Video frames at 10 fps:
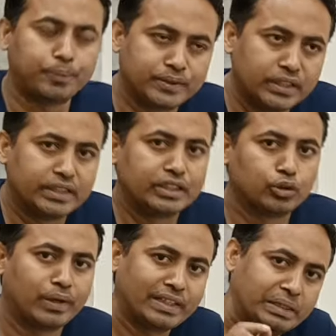
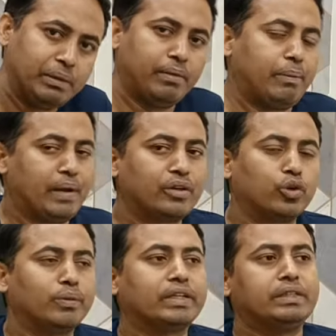অপশনটিতে তোমরা কিভাবে অ্যাপ্লাই
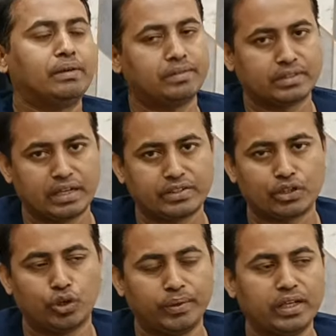করবে কিভাবে
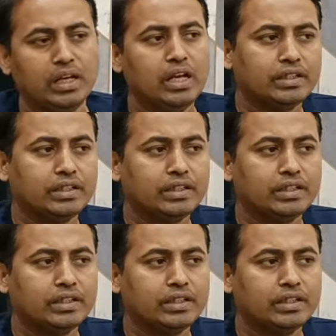সিলেকশন হবে